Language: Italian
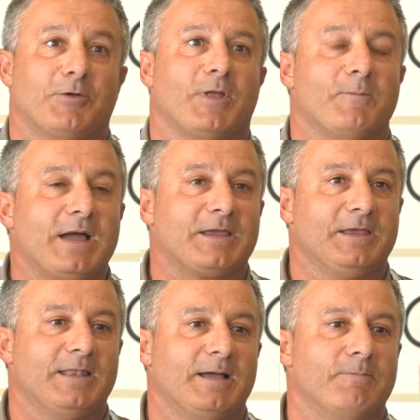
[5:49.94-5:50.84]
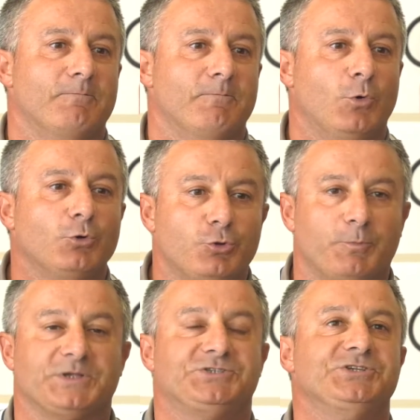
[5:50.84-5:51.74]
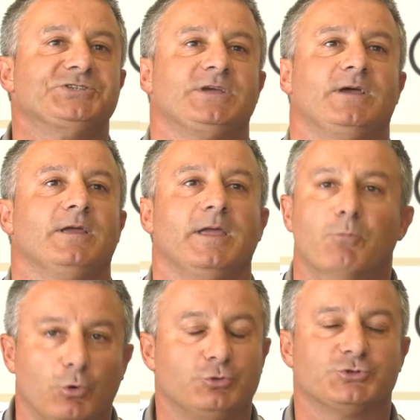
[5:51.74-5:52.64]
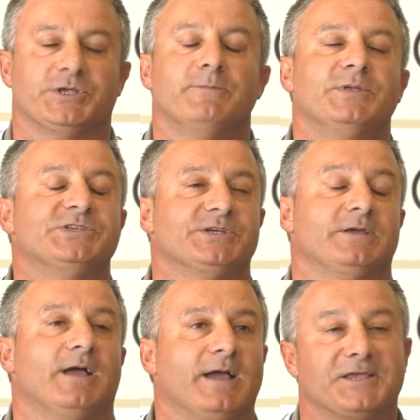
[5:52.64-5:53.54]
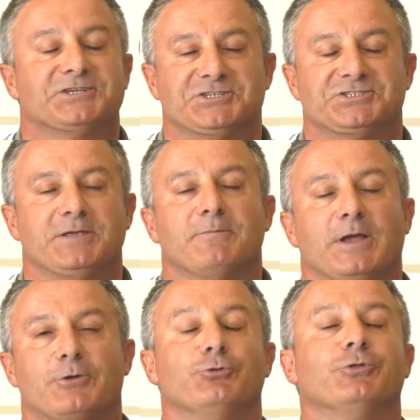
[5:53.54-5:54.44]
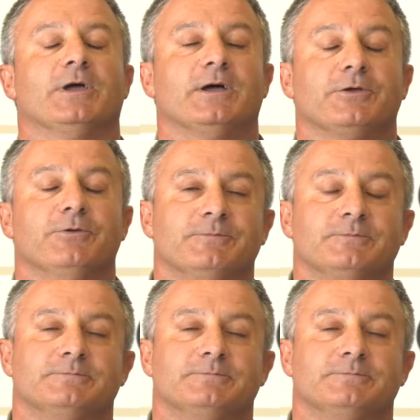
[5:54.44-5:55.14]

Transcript: è una macchina molto precisa e molto semplice, anche se sembra il contrario